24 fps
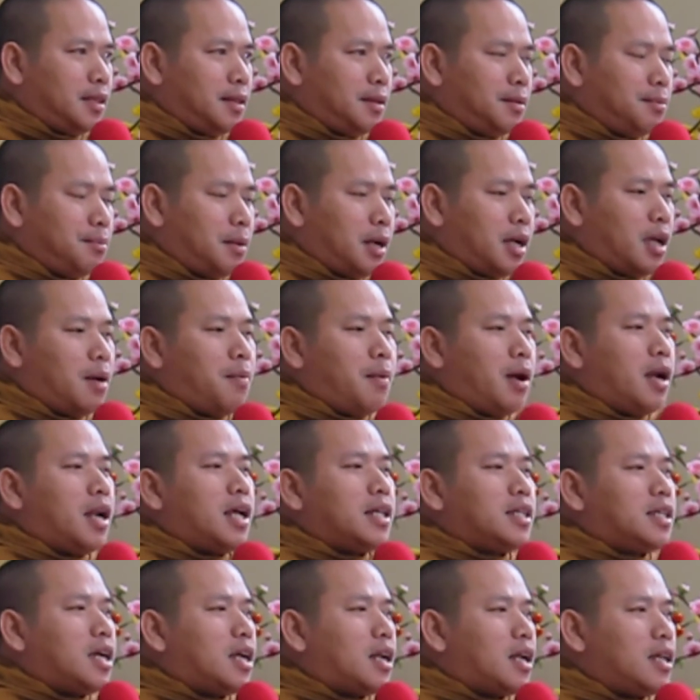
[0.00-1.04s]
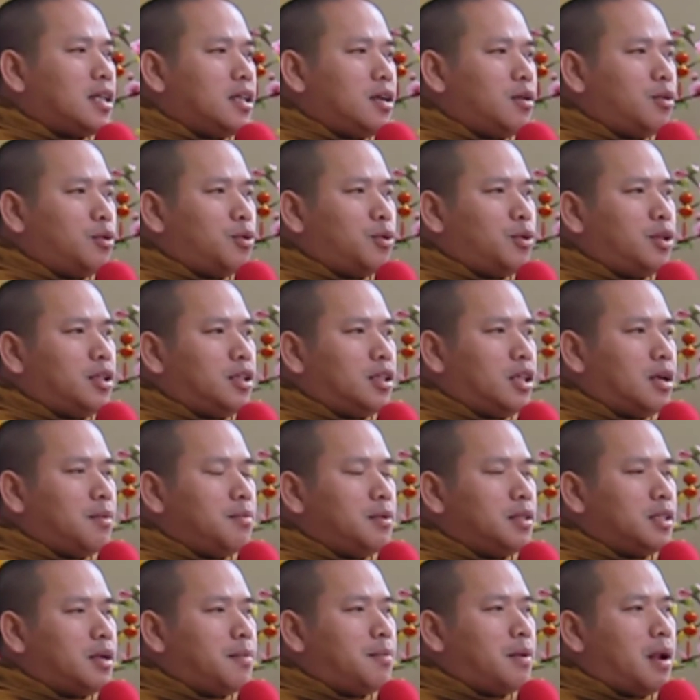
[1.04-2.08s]
Bagaimana caranya untuk kita
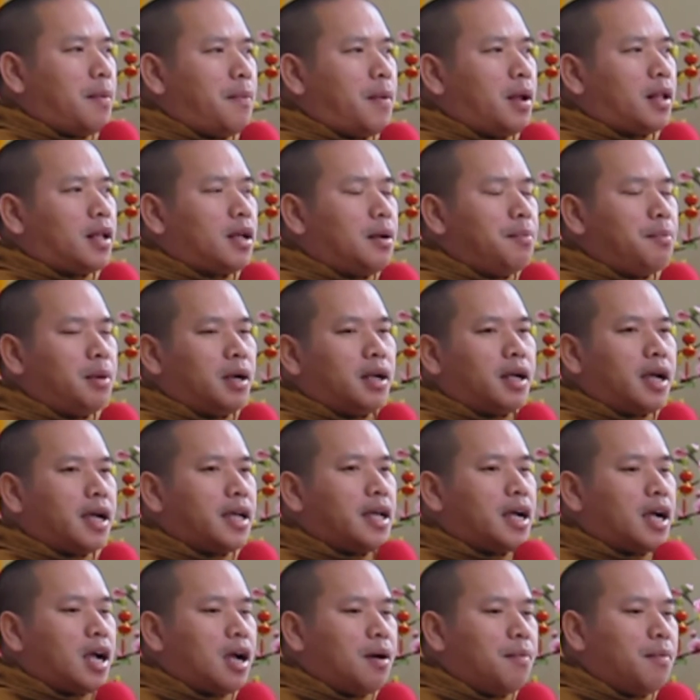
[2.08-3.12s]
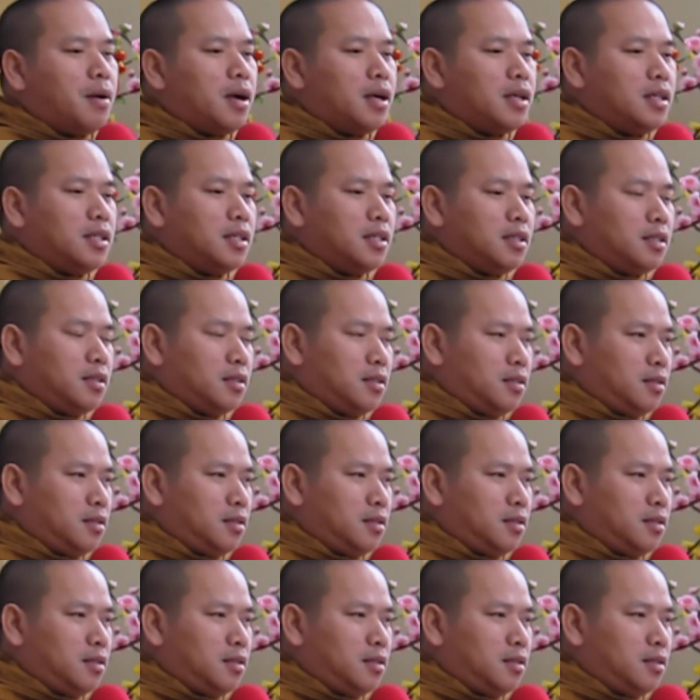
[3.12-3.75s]
bisa mendapatkan berkah yang abadi?